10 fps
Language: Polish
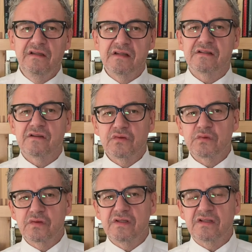Nie, są
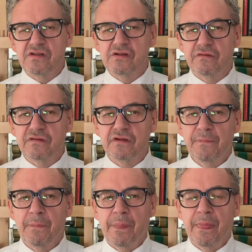usłużni sędziowie,
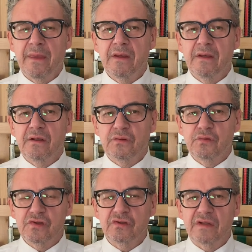
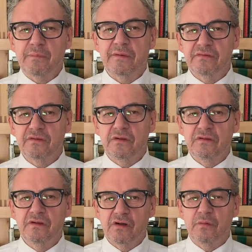którzy to na
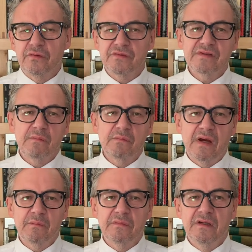pewno robią. Sam
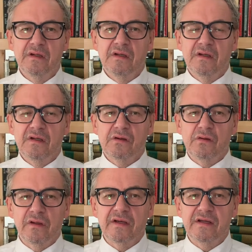mam
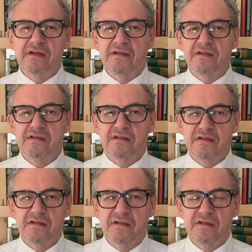kolegę
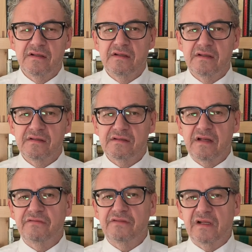z
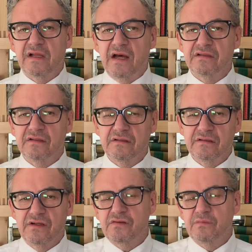dawnych lat,
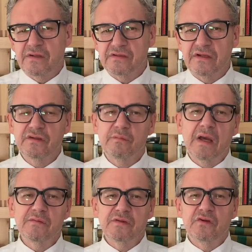znaczy bardzo dawno nie
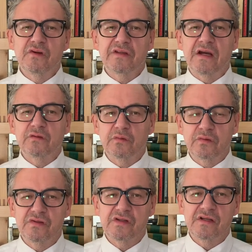miałem z nim kontaktu,
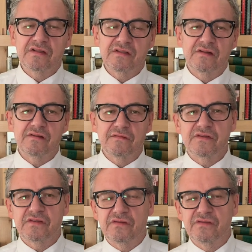który dzisiaj jest sędzią w
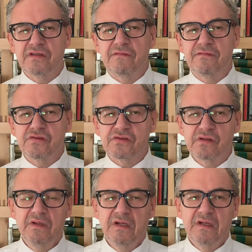Sądzie
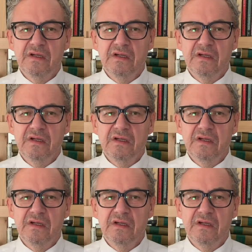Najwyższym